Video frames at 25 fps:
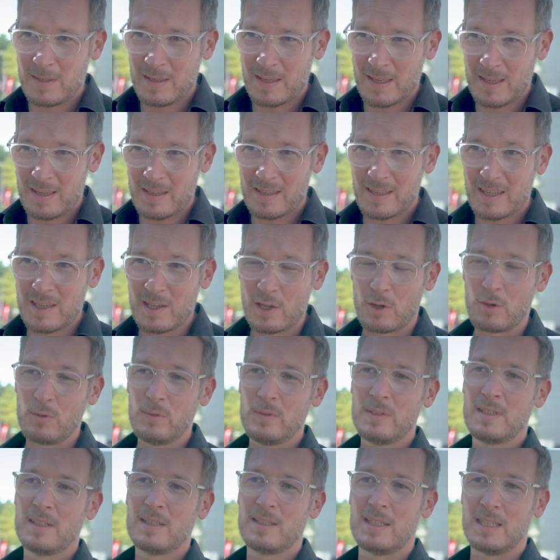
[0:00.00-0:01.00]
äh,
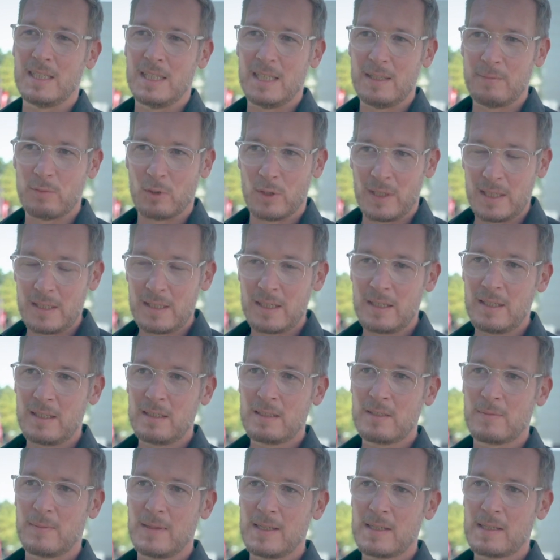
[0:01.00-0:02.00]
gegründet, die Ivo
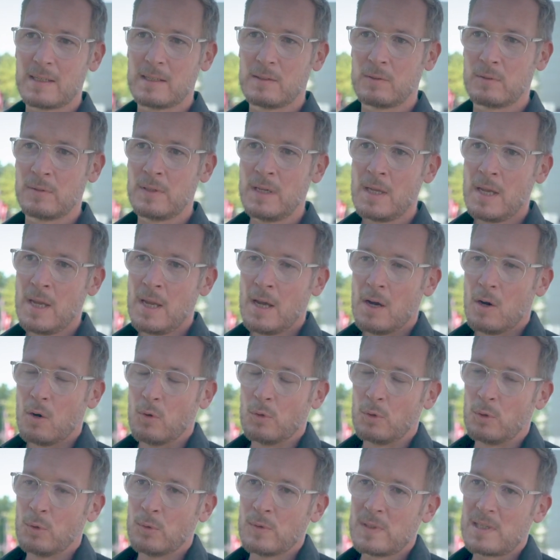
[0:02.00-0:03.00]
Innenentwicklung.
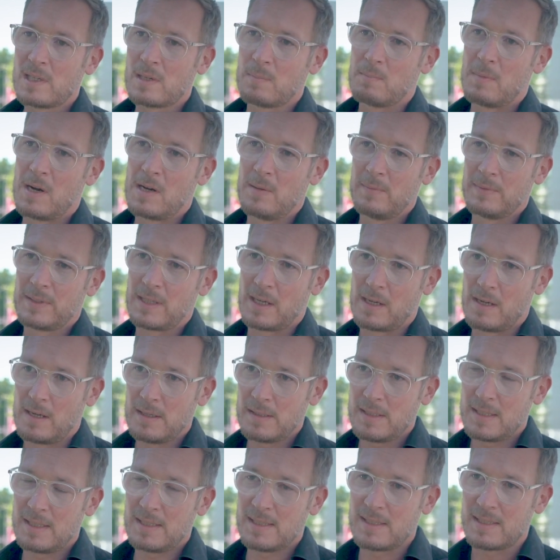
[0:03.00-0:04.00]
Und unser
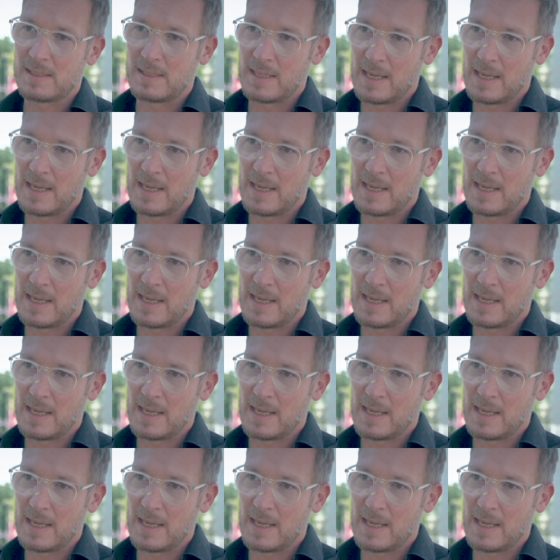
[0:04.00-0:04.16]
Mandat ist